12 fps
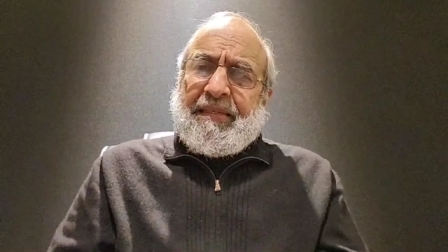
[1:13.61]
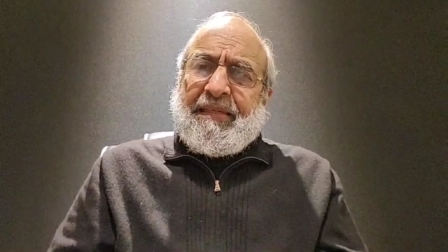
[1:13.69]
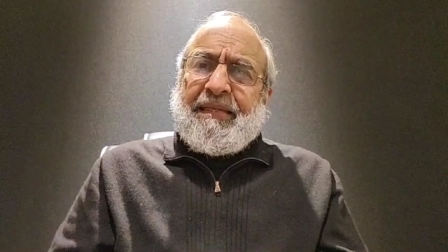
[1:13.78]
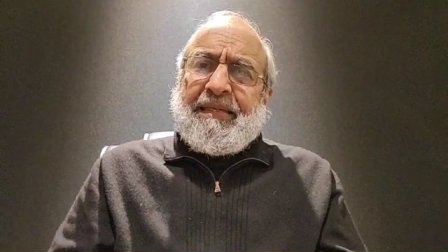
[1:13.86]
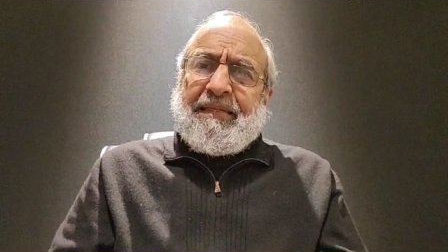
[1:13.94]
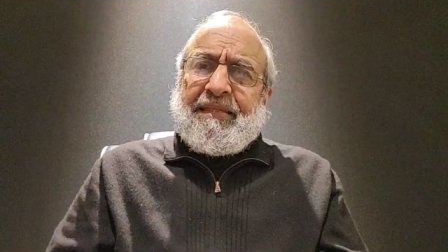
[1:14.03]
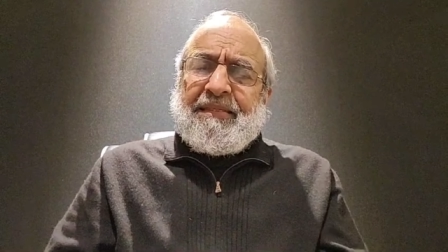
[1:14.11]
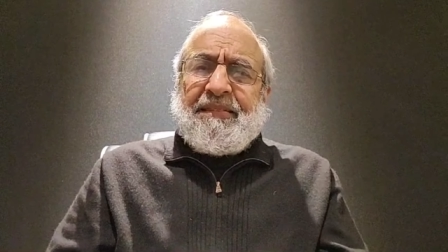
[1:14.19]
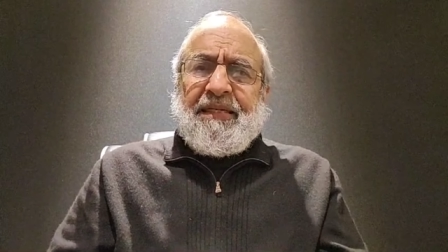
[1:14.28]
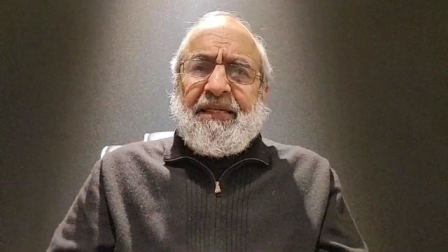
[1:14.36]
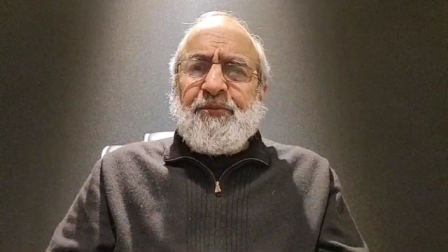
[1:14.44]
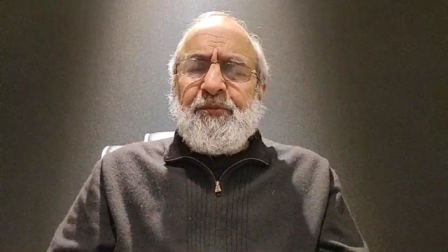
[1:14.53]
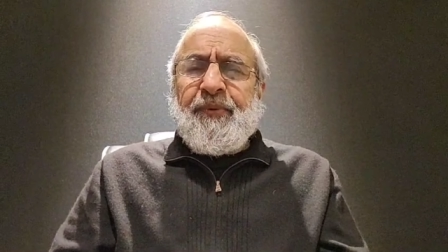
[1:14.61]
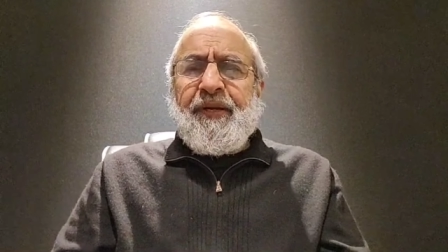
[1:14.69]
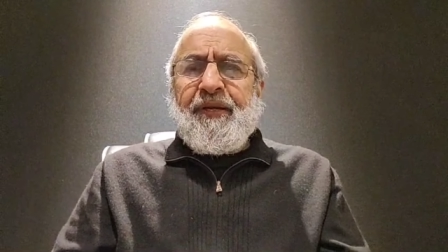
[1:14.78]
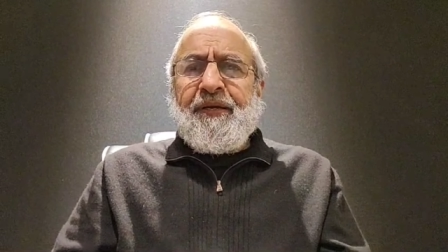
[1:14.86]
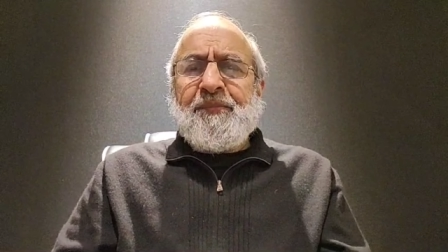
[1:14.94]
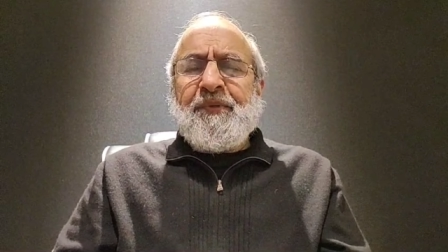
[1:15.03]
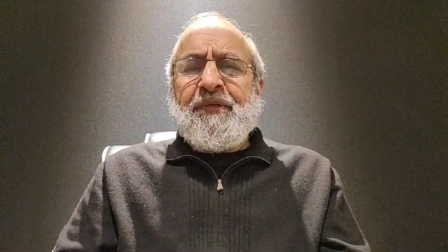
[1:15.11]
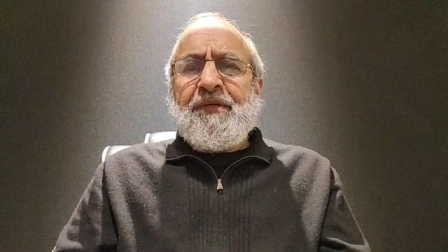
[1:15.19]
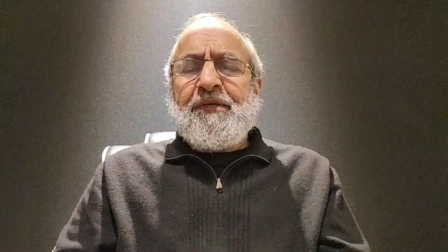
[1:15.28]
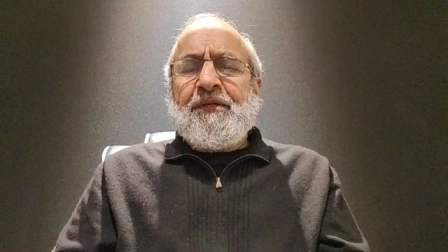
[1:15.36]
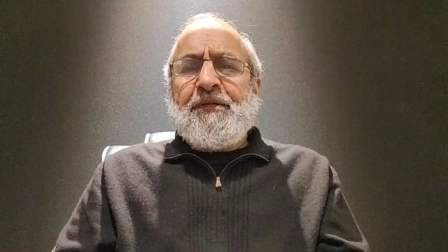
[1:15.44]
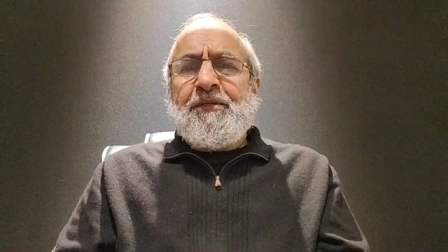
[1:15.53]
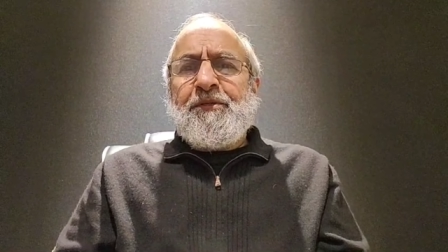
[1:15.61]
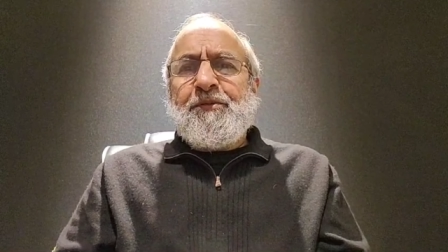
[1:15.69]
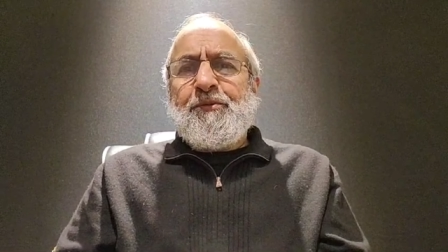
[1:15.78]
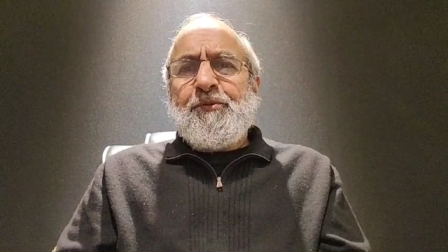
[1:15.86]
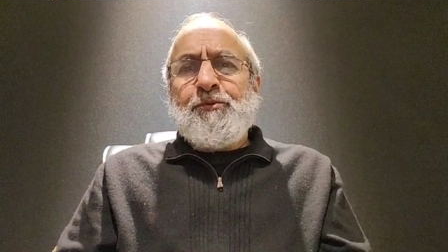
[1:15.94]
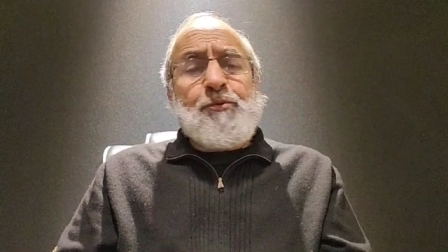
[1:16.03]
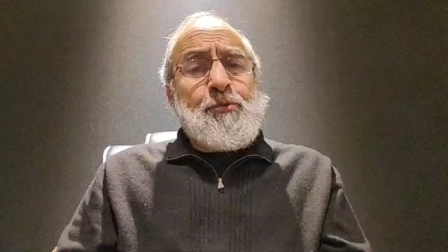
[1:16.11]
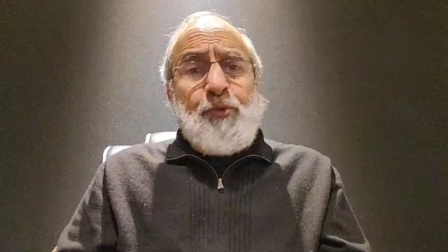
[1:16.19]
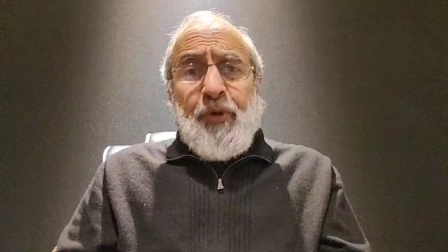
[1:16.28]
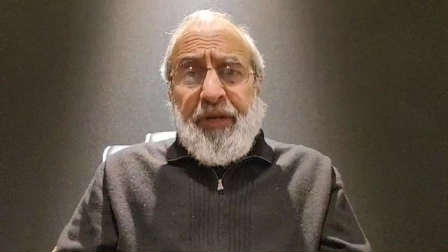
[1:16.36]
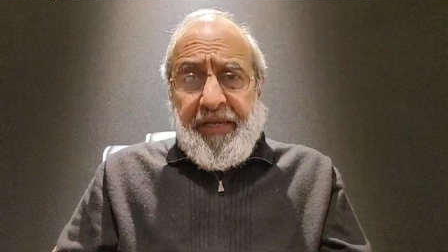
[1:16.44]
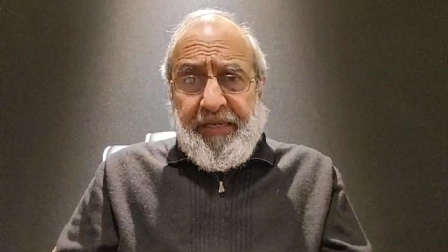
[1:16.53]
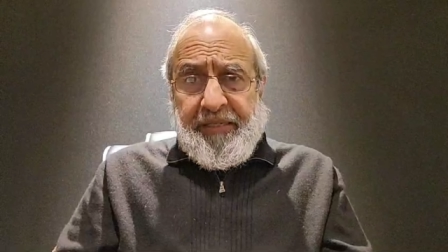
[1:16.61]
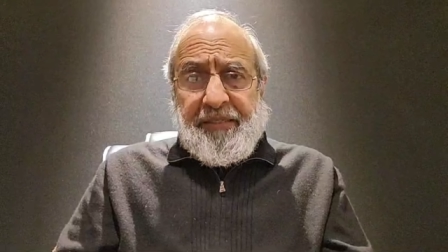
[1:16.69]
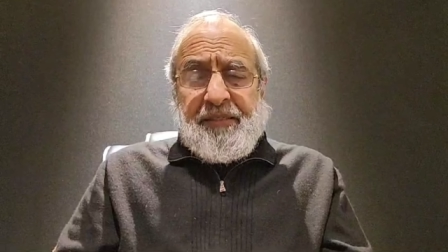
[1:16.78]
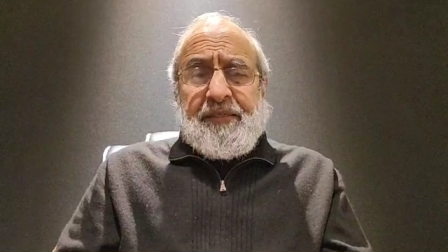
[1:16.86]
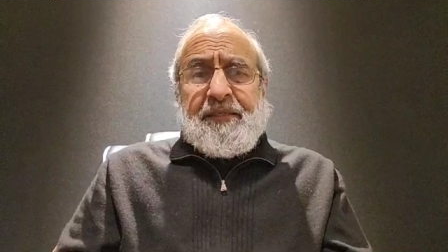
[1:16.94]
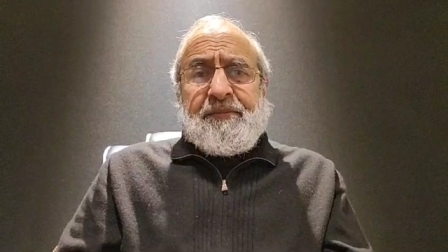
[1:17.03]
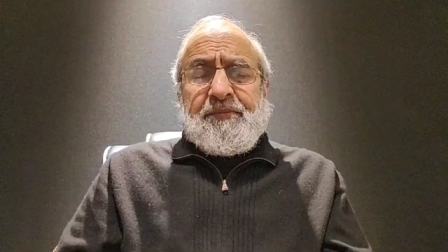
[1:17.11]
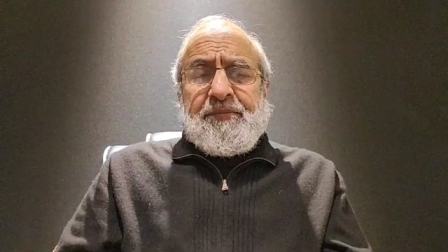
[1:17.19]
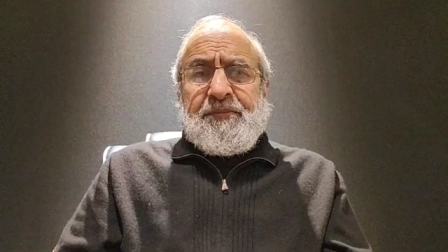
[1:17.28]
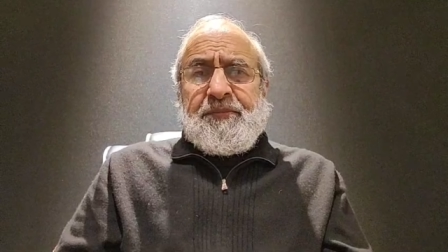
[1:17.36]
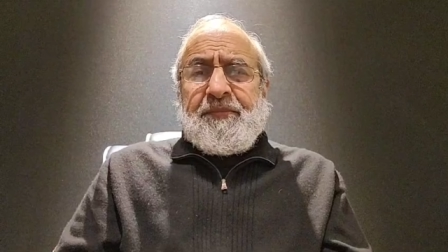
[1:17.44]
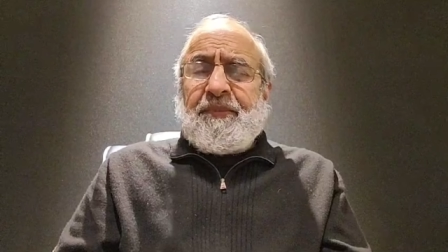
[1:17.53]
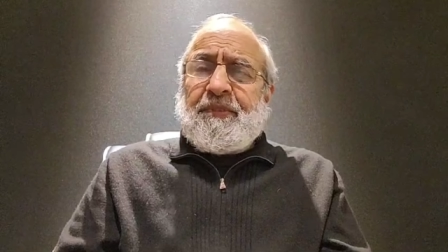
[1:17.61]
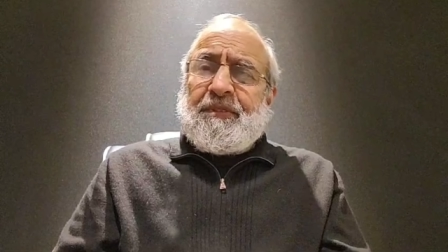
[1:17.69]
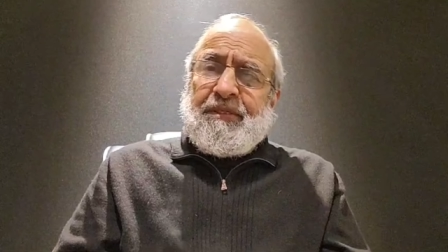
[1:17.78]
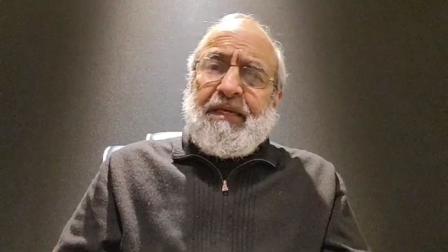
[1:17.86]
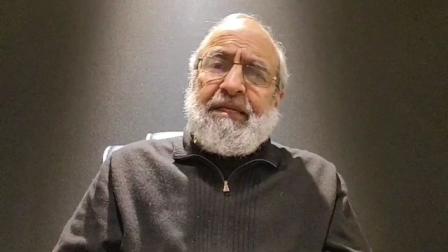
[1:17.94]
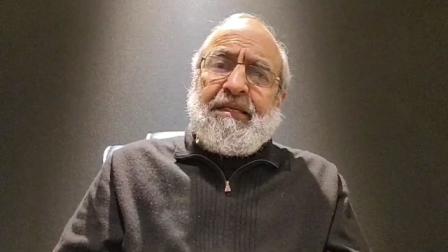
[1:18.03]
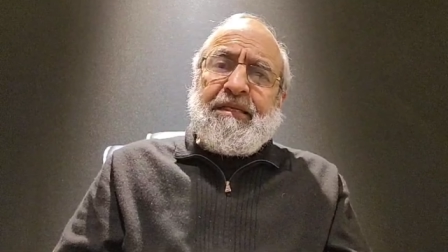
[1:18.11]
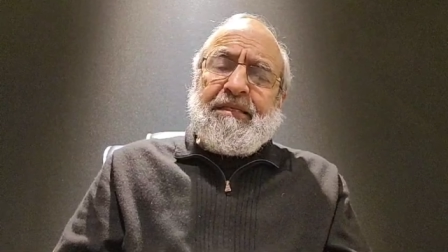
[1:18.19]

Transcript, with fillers: लेकिन इस आय मुबारक में उसको दोहराया नहीं गया यानी